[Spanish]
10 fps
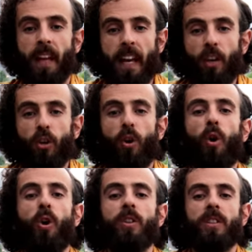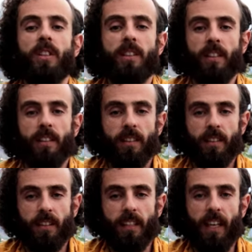el coxis
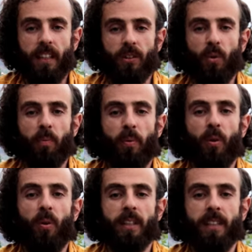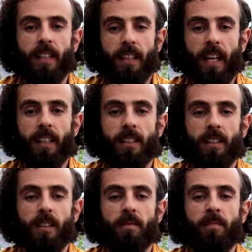se hace un poco hacia
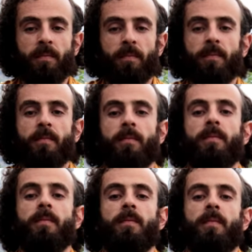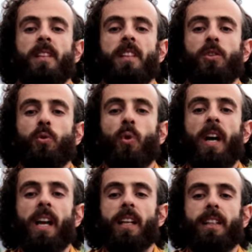atrás y
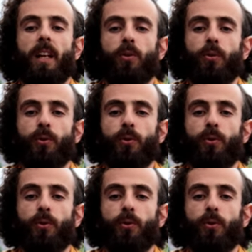suelta.